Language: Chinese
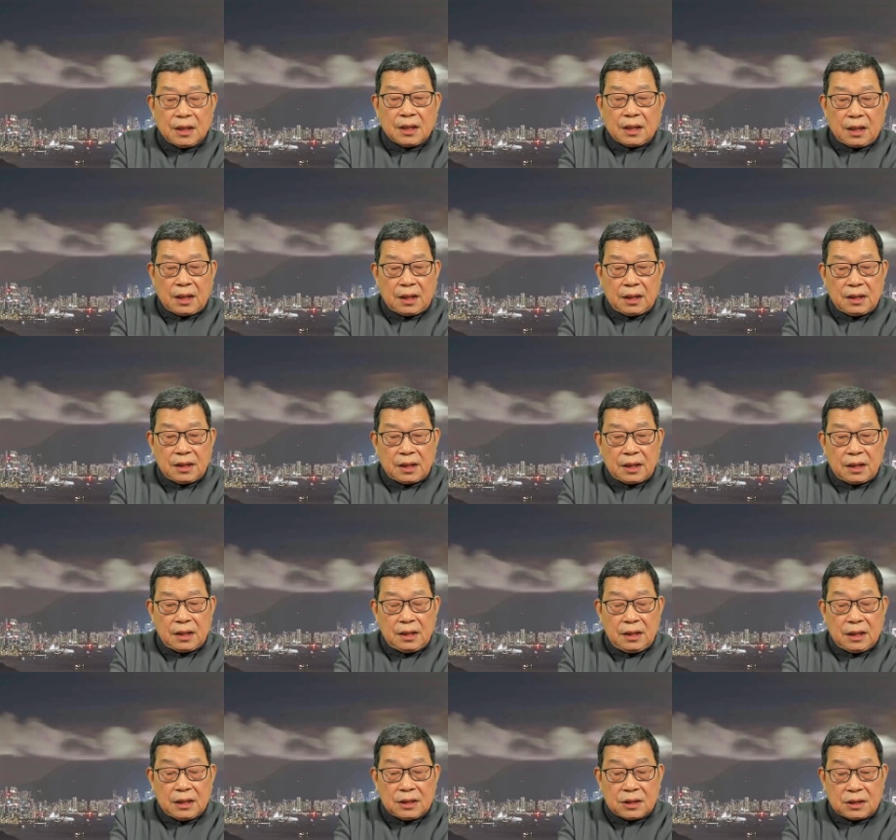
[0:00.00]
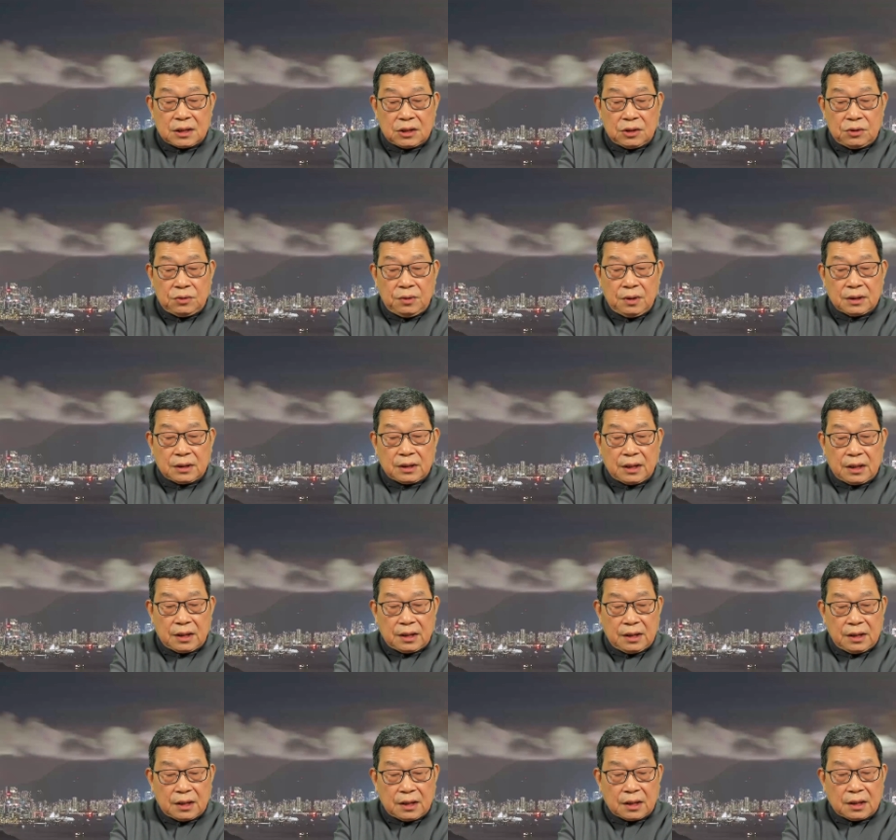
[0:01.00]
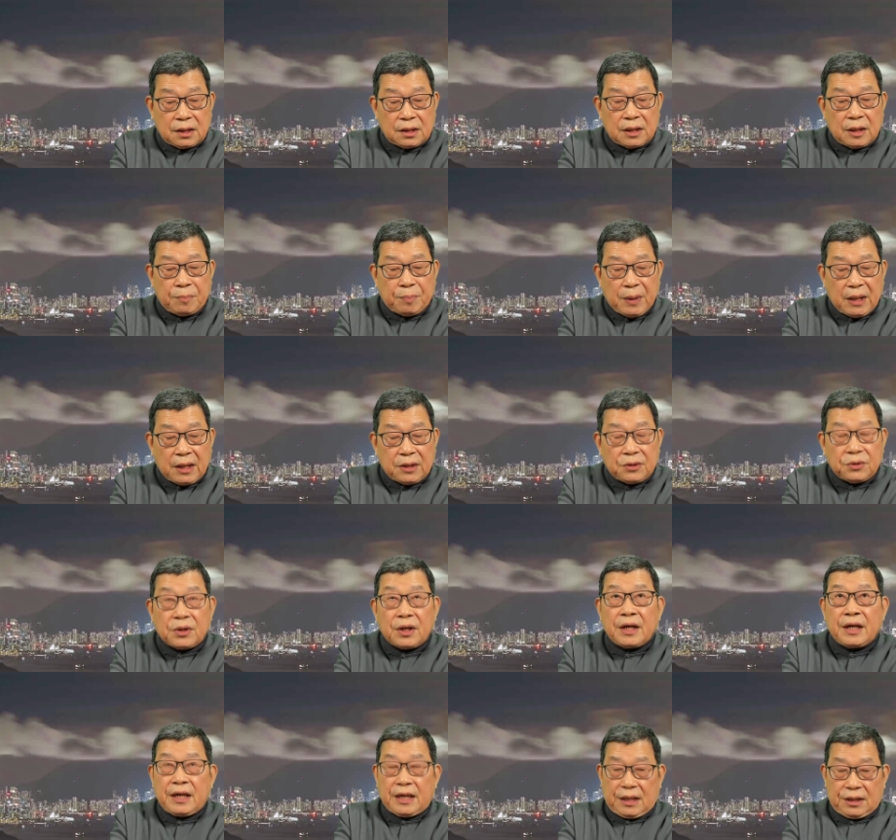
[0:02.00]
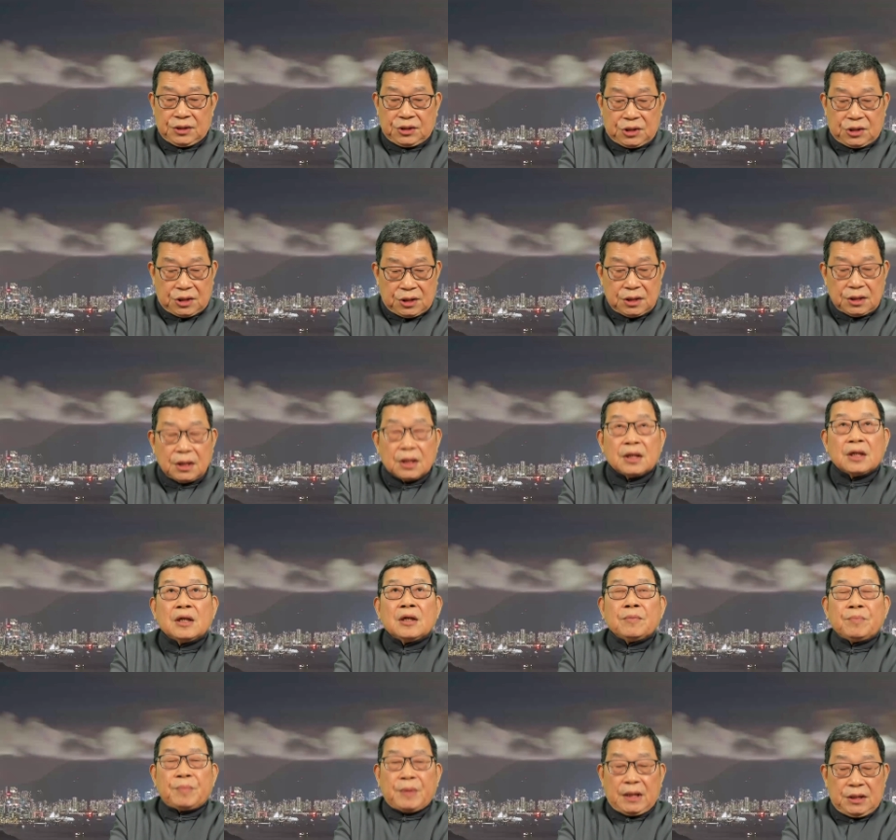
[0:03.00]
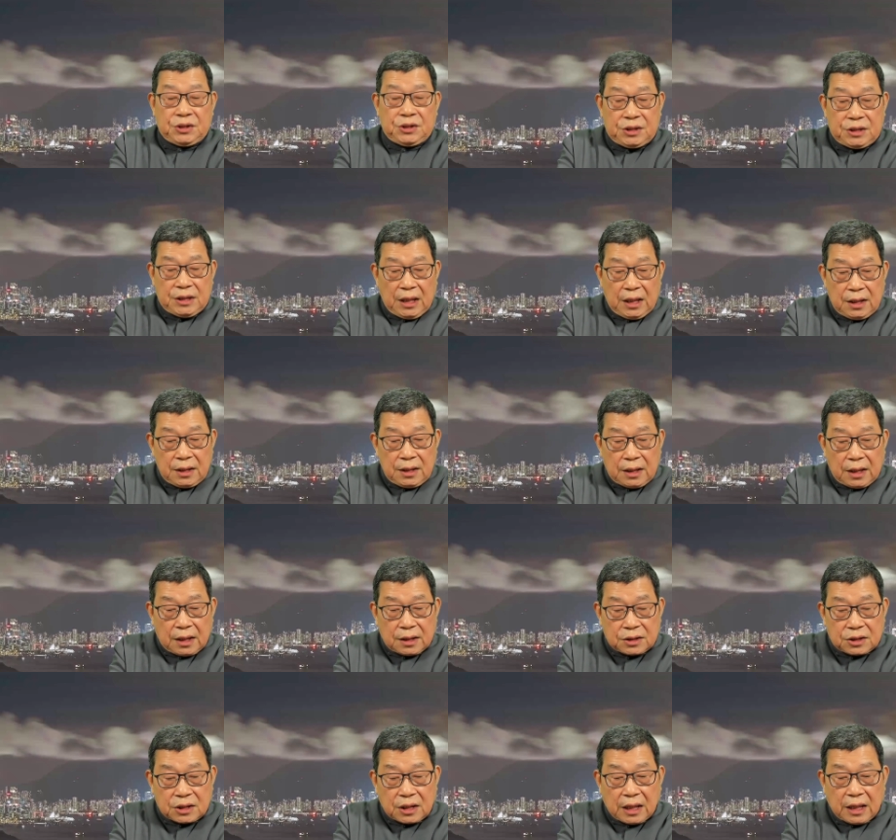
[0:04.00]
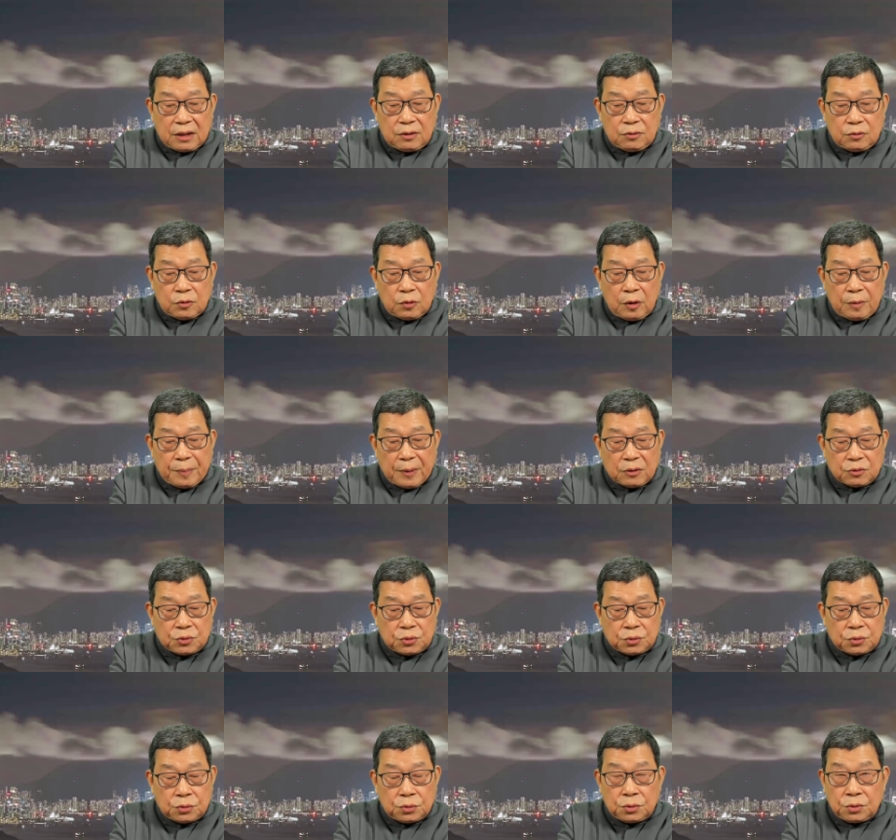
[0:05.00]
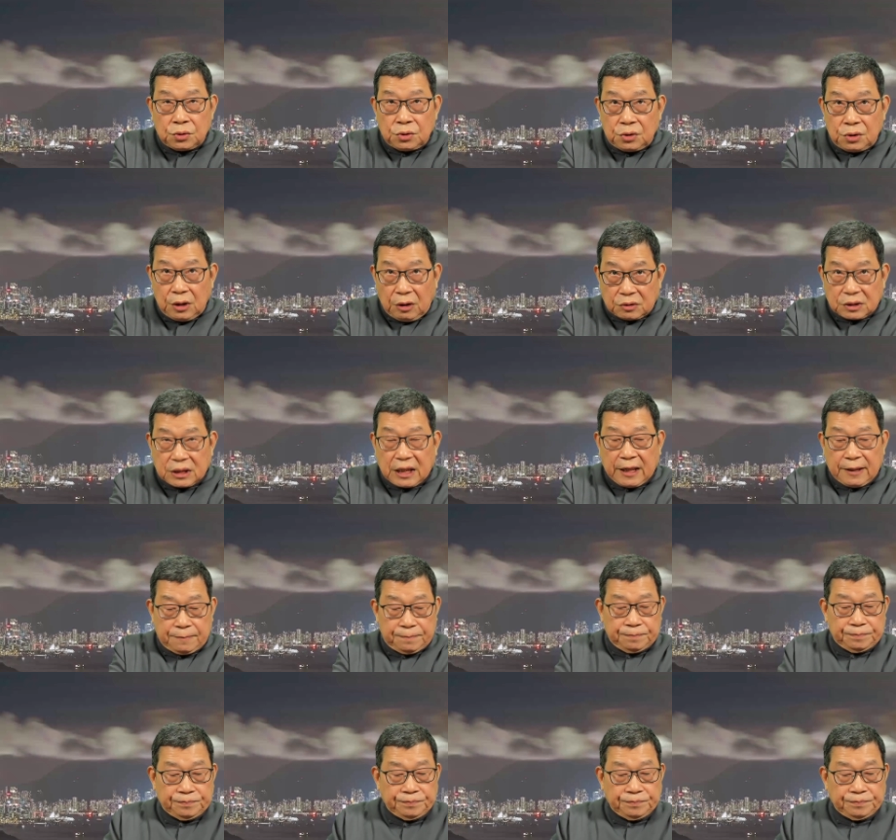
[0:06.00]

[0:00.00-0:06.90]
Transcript: 二零二一年十月的二零二二年八月两次被香港财务汇报局调查。